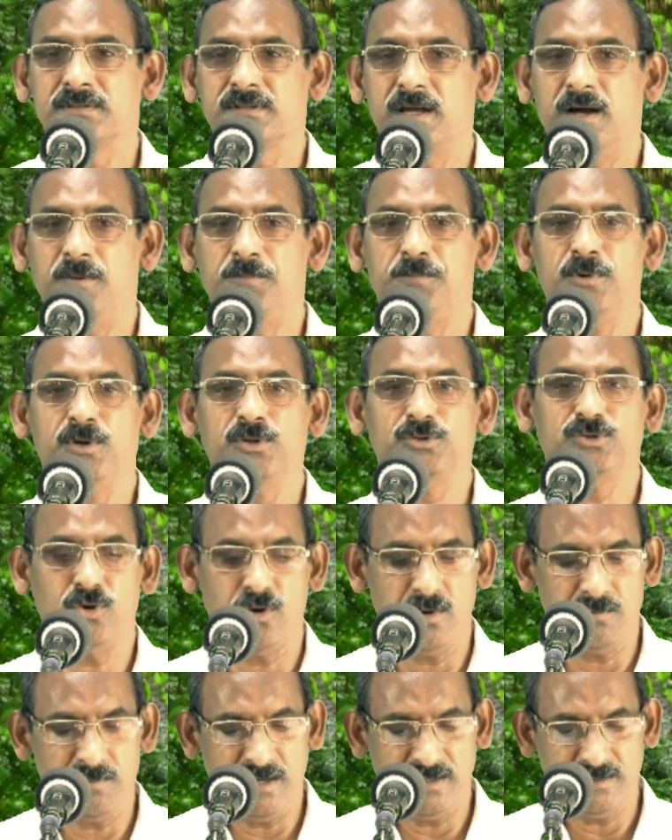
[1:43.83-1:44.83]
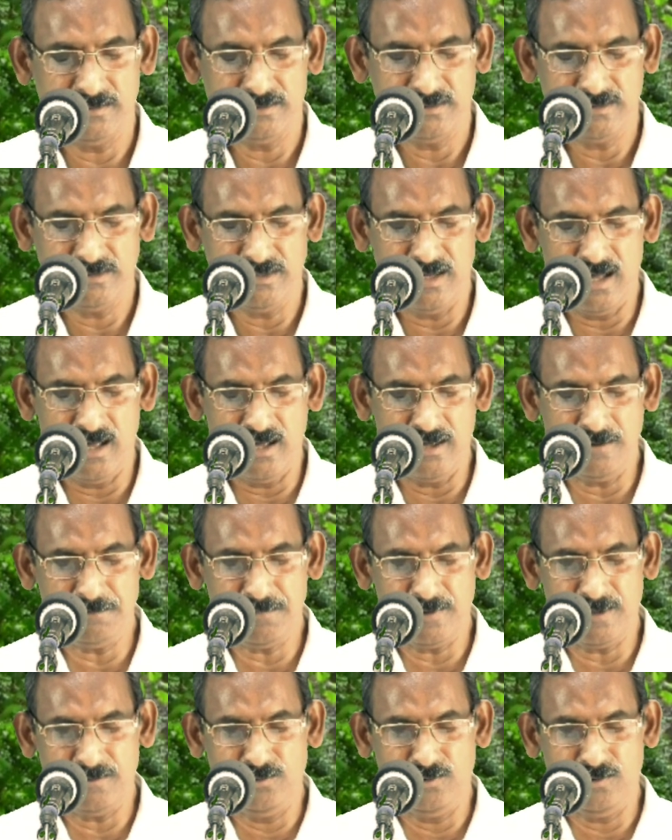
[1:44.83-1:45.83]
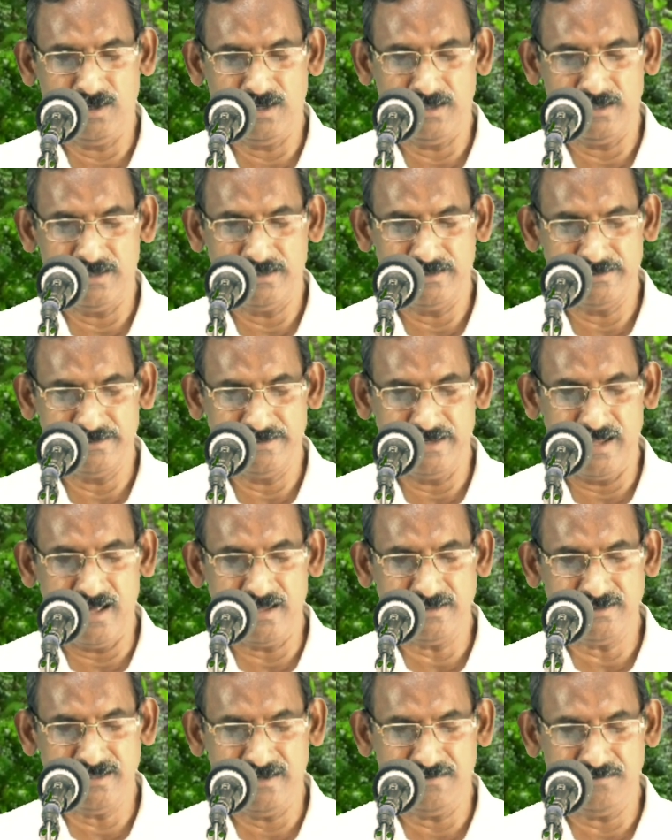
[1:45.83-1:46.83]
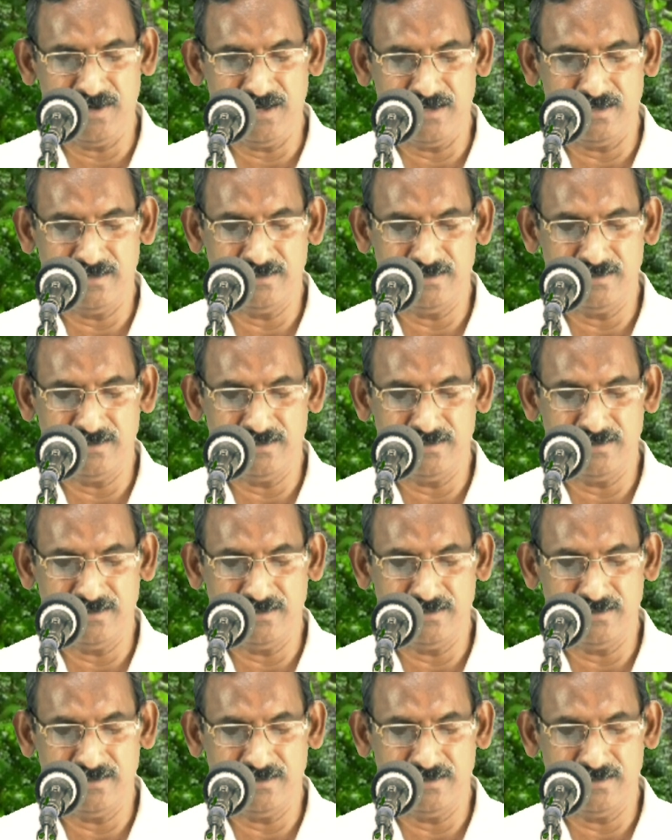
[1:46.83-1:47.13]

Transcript: అప్పుడు తోమ నా ప్రభువ నా దేవా